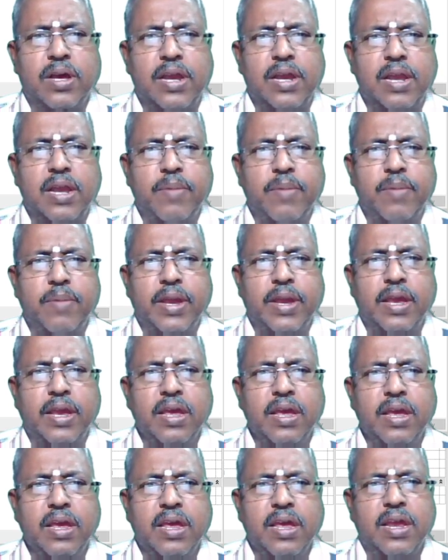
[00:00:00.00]
எல்லாமே
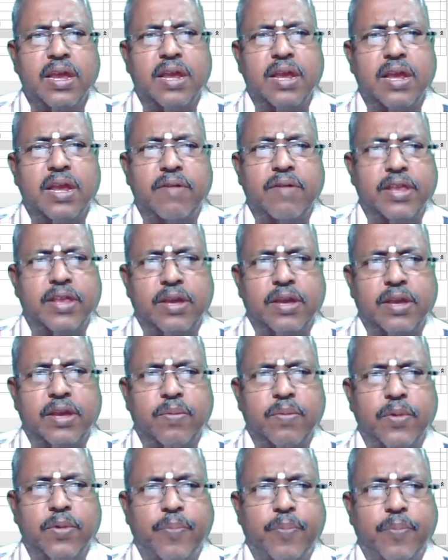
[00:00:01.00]
இங்கே நான் வரைஞ்சிக்க
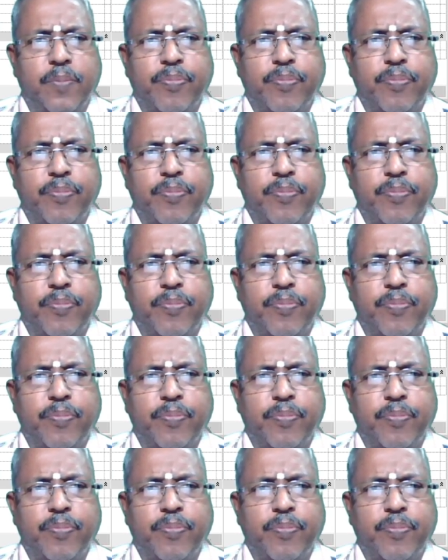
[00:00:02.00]
முடியும்